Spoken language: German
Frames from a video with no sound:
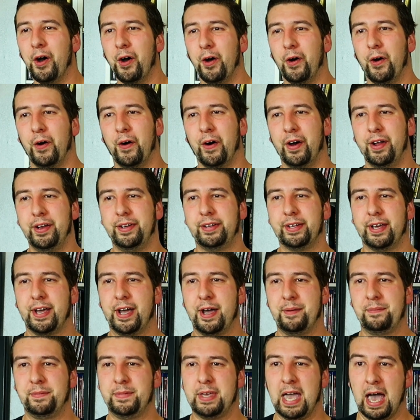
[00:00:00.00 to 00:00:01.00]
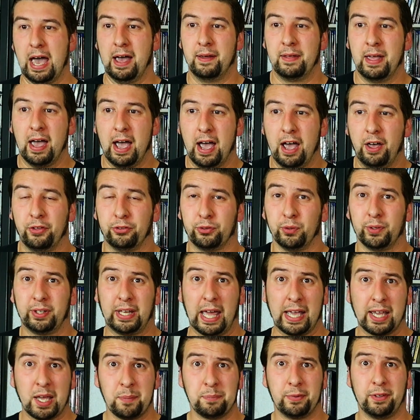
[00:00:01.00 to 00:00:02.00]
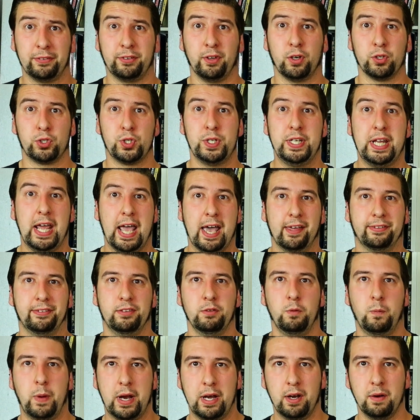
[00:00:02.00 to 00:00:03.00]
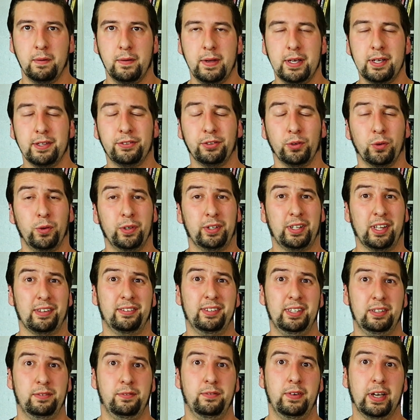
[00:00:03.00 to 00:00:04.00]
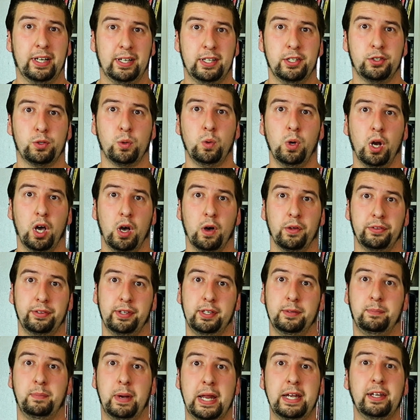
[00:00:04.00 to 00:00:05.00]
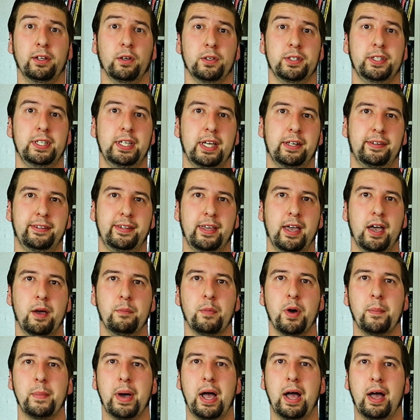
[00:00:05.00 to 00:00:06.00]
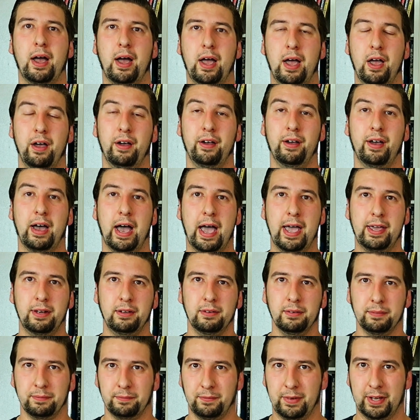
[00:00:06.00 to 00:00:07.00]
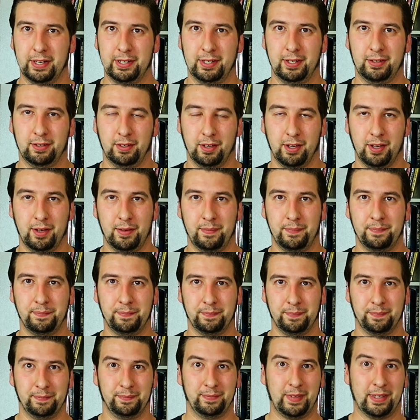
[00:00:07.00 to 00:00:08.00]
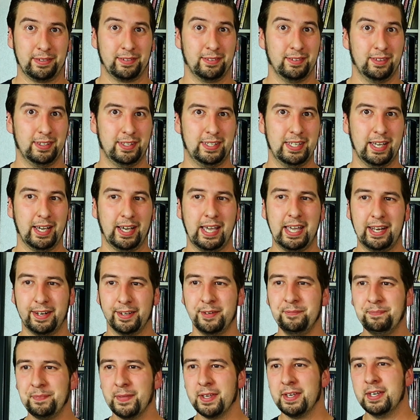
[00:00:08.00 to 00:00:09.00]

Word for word: Und ähm, ja, also da gibt es jetzt auch schon die ersten Renderings und das sieht wirklich cool aus. Ich blende euch die jetzt hier immer mal äh, ein, währenddessen ähm, ich hier rede.